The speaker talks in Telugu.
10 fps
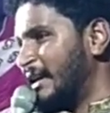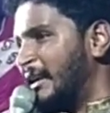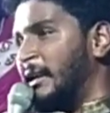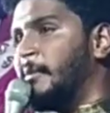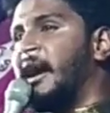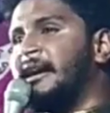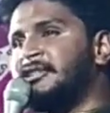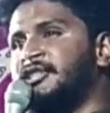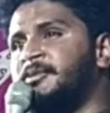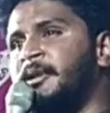నీ భార్య
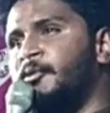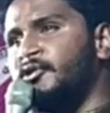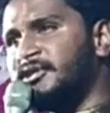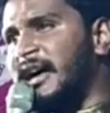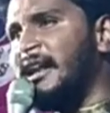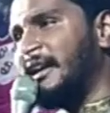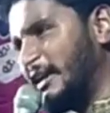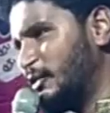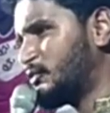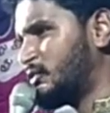చచ్చిపోయినప్పుడు నువ్వు చాలా
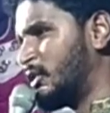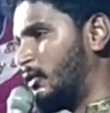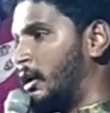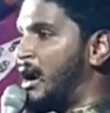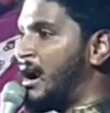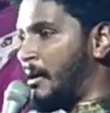ఏడుస్తున్నావు ఆ